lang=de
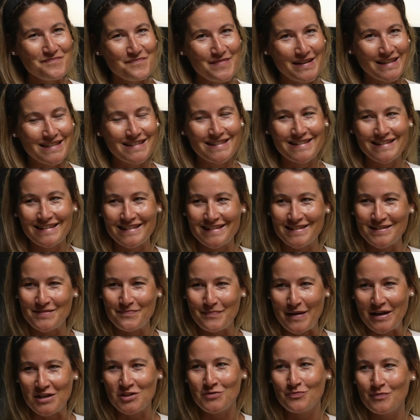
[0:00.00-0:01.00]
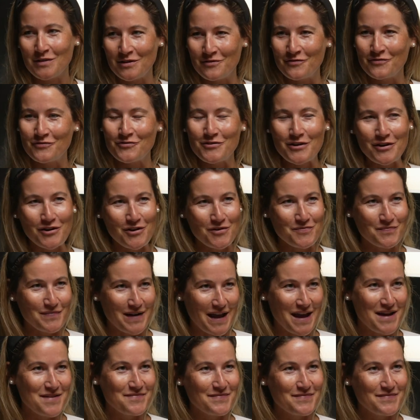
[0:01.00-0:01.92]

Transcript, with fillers: Bestes Beispiel für Komm,